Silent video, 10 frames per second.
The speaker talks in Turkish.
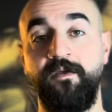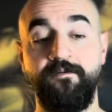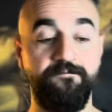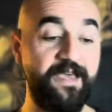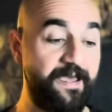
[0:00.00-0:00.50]

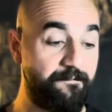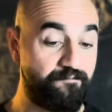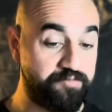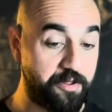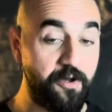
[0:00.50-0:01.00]
Ve
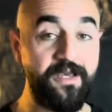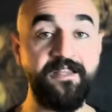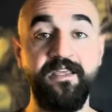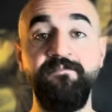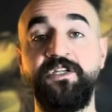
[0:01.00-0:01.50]
bu
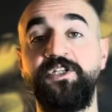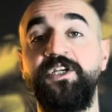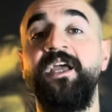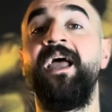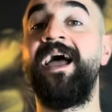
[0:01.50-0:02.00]
söylediğim
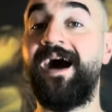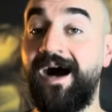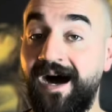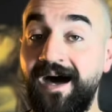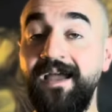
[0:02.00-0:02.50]
kişi
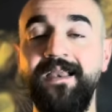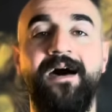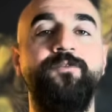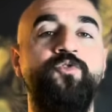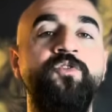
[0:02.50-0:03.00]

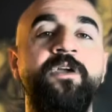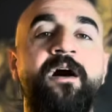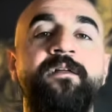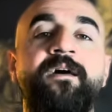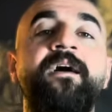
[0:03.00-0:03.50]
hala
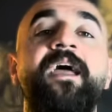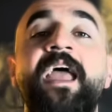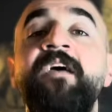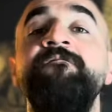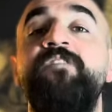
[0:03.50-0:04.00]
dünyada
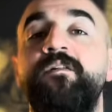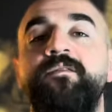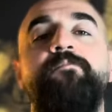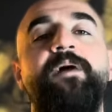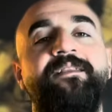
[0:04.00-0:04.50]
en
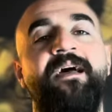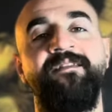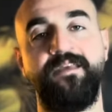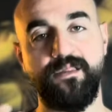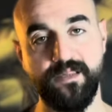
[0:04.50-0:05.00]
fazla
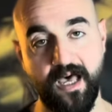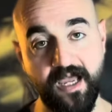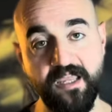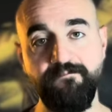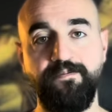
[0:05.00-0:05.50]
patente
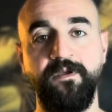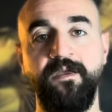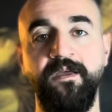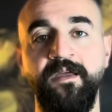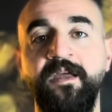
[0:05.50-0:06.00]
sahip
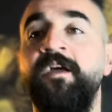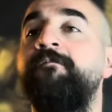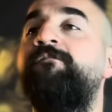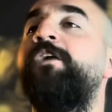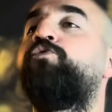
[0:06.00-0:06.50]

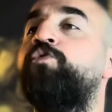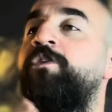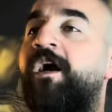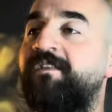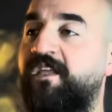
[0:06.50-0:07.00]
ve
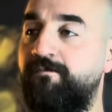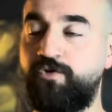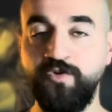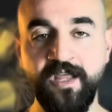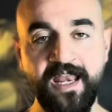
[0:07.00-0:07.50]
dünyadaki
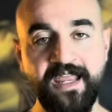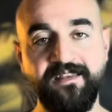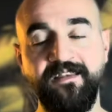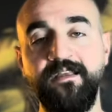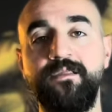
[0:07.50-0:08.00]
bütün
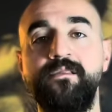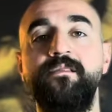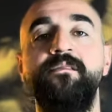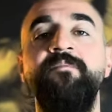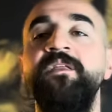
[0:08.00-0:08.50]
elektrik
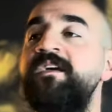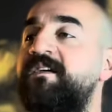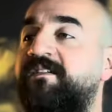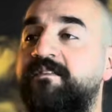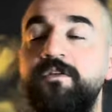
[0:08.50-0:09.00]
sistemini,
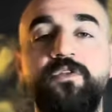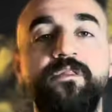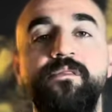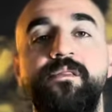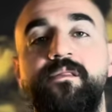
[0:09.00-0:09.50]

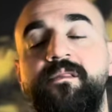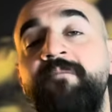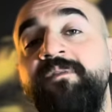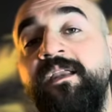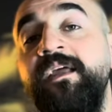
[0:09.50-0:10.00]
kızılötesi
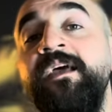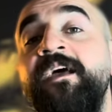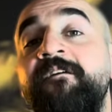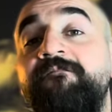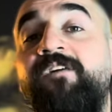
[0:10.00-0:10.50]
sistemleri
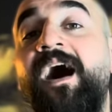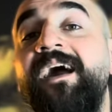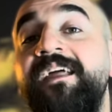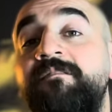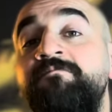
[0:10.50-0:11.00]
var
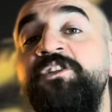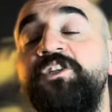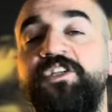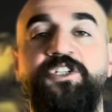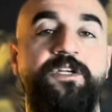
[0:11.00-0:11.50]
etmiş
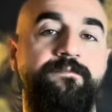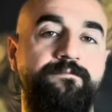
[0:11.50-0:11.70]
kişi.